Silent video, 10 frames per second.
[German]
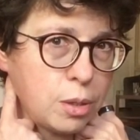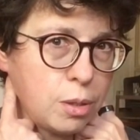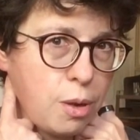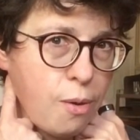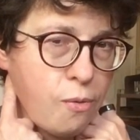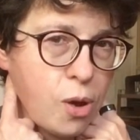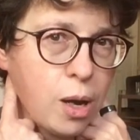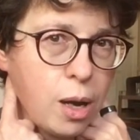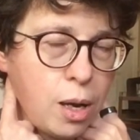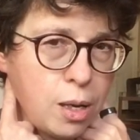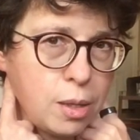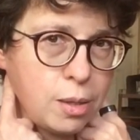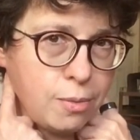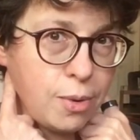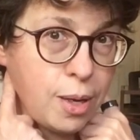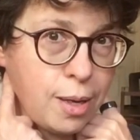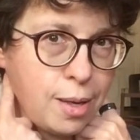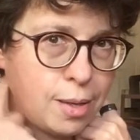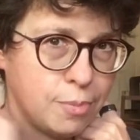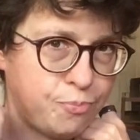vagale,
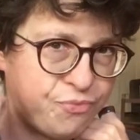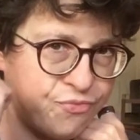vagale